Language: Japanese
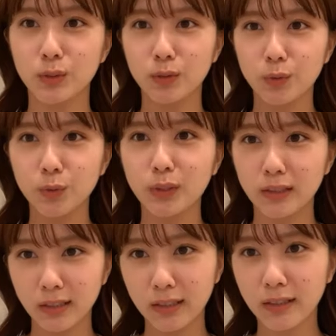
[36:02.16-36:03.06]
ていう時
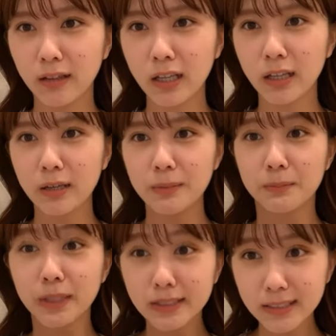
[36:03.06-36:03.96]
に
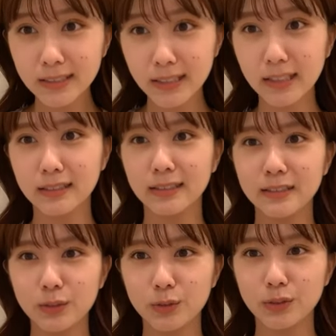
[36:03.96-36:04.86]
めっちゃさ緊
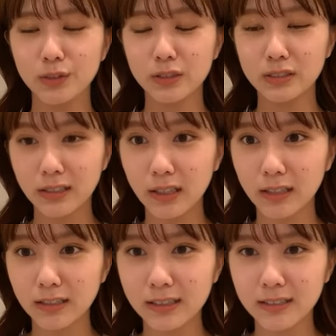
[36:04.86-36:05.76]
張するしさ
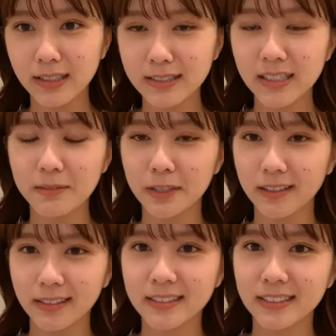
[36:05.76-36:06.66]
一世一代みたいな
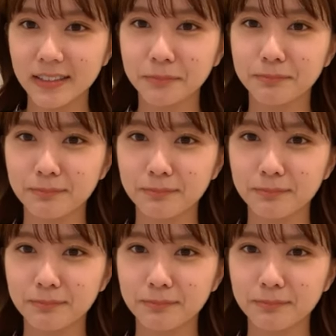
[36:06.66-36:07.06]
感じじゃん。